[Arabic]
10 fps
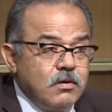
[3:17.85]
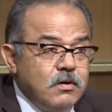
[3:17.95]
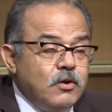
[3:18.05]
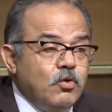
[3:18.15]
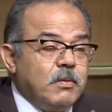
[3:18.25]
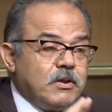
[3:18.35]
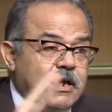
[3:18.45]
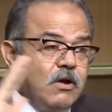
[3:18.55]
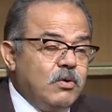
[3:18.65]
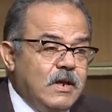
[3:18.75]
لانه
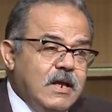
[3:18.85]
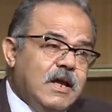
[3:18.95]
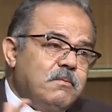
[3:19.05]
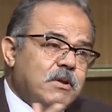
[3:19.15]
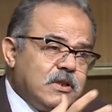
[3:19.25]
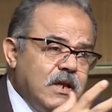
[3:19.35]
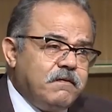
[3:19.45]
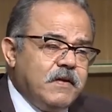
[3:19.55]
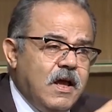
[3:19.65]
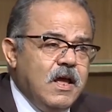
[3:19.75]
المنطقه كلها يعني منطقه
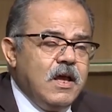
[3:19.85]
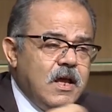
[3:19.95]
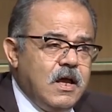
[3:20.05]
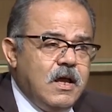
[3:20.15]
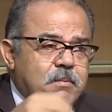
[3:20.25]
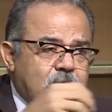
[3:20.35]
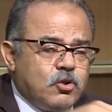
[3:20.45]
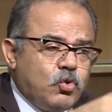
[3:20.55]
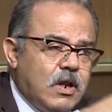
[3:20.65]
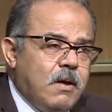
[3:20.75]
فيها آه،
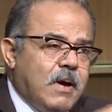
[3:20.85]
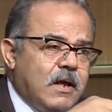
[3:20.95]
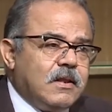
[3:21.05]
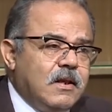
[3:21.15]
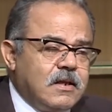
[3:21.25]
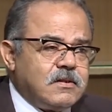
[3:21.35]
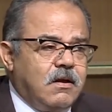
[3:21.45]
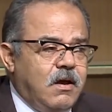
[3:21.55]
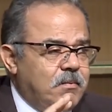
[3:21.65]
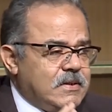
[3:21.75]
بيقطنها بعض
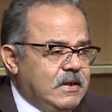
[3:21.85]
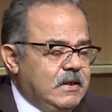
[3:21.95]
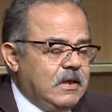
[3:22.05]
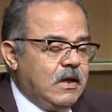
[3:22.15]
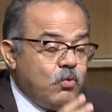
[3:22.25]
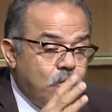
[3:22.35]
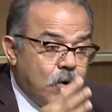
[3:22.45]
الاصدقاء المسيحيين او